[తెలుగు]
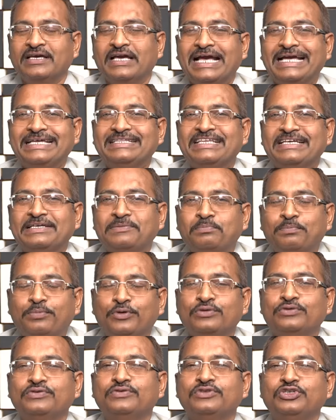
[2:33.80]
అయితే
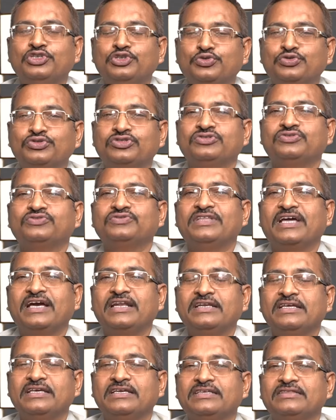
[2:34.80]
ఇప్పుడు యూత్
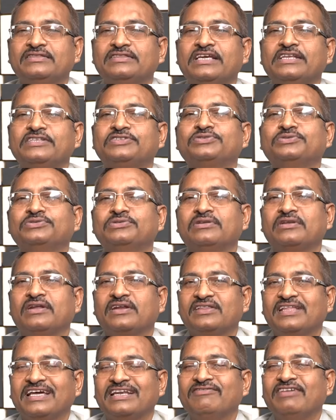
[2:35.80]
దాన్ని
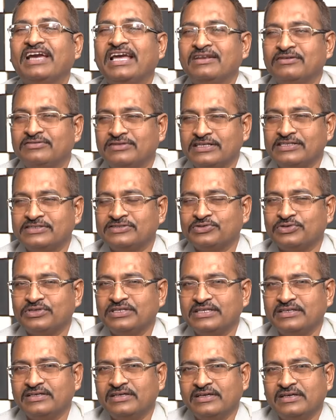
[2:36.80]
తెలుసుకుంటున్నారు దాని వాల్యూ తెలుసుకొని